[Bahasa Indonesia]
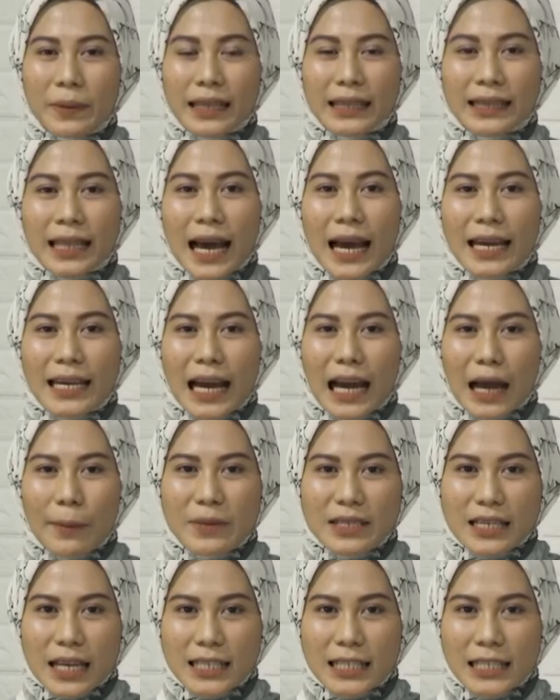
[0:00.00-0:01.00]
berita yang
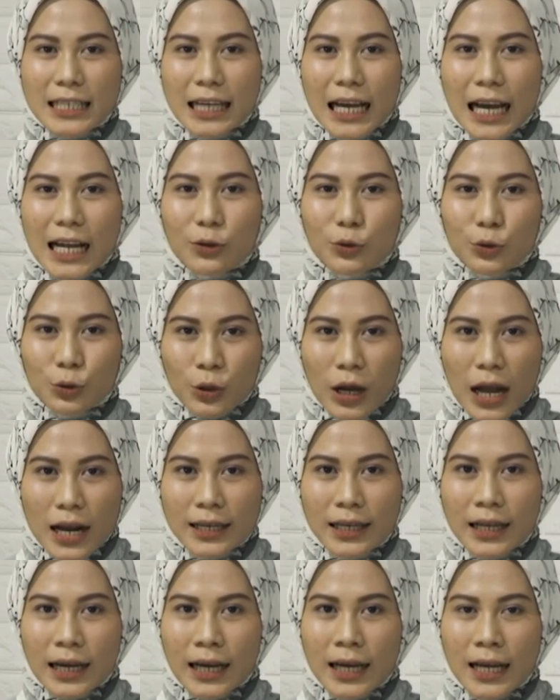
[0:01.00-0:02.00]
kami sajikan untuk
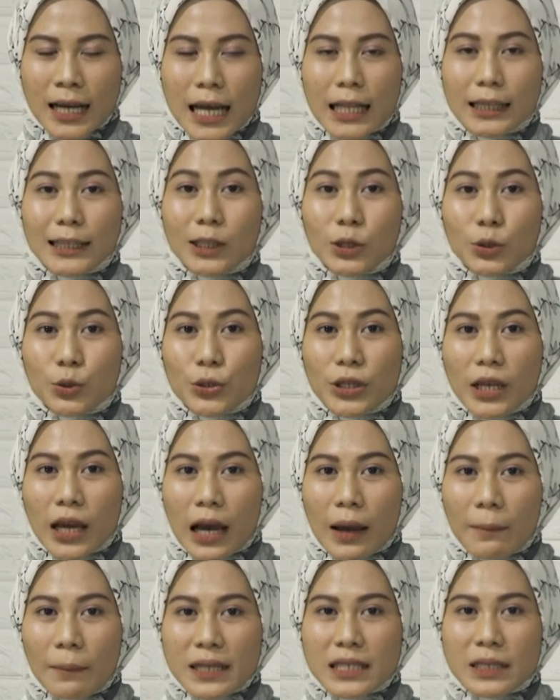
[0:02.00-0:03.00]
Anda.
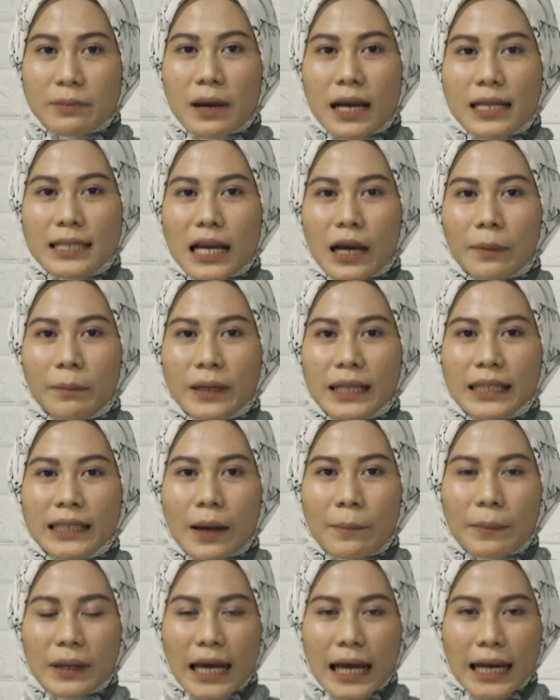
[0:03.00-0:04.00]
Tentunya masih banyak
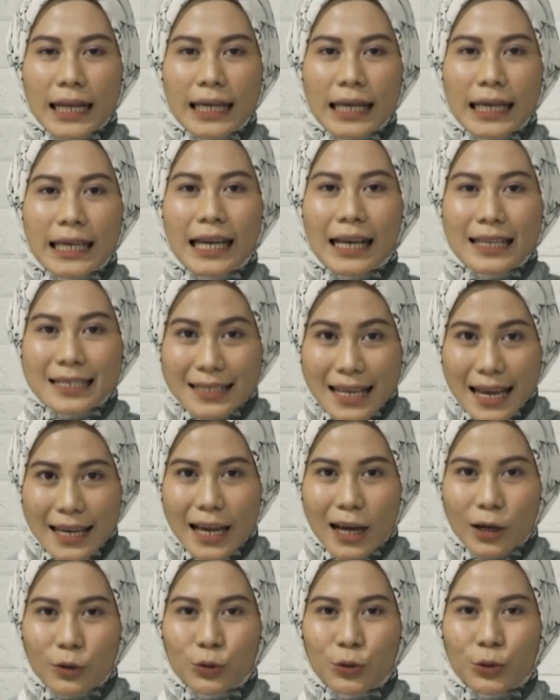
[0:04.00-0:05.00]
berita menarik yang
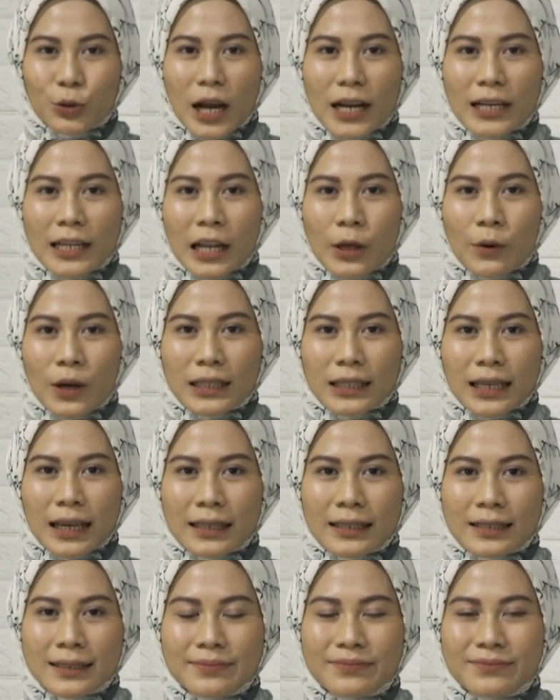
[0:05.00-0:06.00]
sayang untuk Anda lewatkan.